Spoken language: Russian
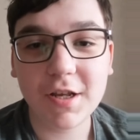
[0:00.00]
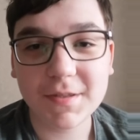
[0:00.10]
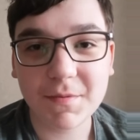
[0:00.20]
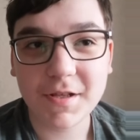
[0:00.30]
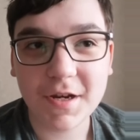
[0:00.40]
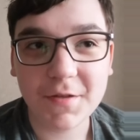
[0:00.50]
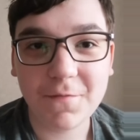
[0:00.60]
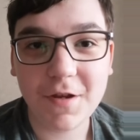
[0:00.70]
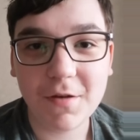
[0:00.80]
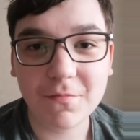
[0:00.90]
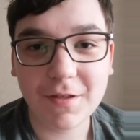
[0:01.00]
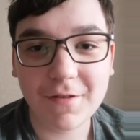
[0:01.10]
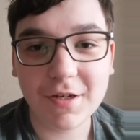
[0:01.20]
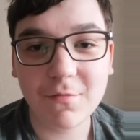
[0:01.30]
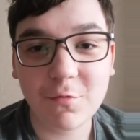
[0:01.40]
раз смотреть фильм,
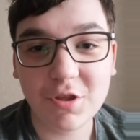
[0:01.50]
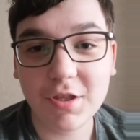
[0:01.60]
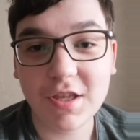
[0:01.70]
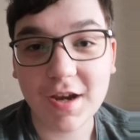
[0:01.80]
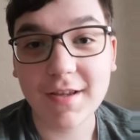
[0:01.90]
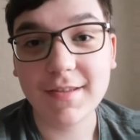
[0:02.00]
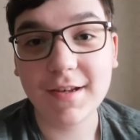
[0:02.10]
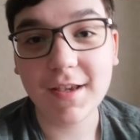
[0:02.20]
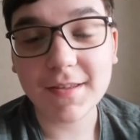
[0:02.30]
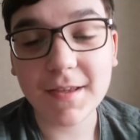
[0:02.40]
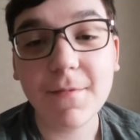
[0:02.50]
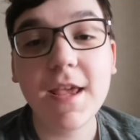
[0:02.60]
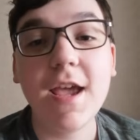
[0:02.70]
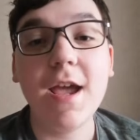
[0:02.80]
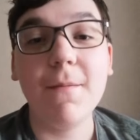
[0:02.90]
наверное, будет не так интересно,
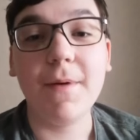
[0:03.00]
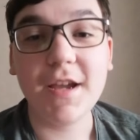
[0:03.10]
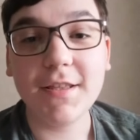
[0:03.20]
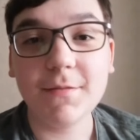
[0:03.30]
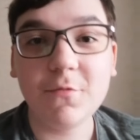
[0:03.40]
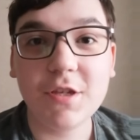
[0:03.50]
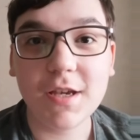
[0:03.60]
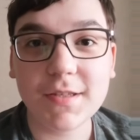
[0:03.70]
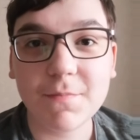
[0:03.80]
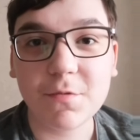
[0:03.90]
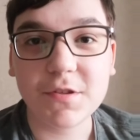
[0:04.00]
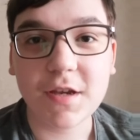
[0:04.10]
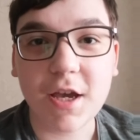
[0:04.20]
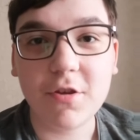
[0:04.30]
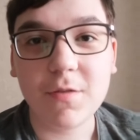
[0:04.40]
поэтому я
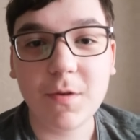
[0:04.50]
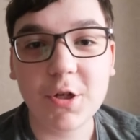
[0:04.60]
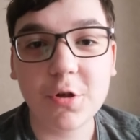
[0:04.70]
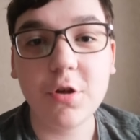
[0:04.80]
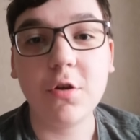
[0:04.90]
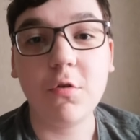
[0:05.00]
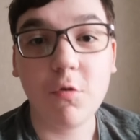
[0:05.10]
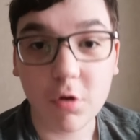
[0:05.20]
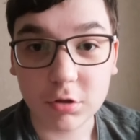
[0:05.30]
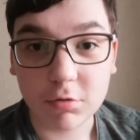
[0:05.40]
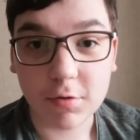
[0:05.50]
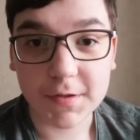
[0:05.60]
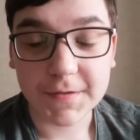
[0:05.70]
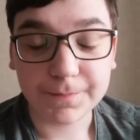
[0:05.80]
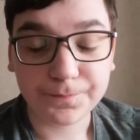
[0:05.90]
запускаю небольшой
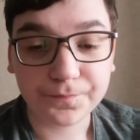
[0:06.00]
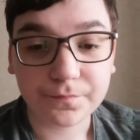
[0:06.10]
конкурс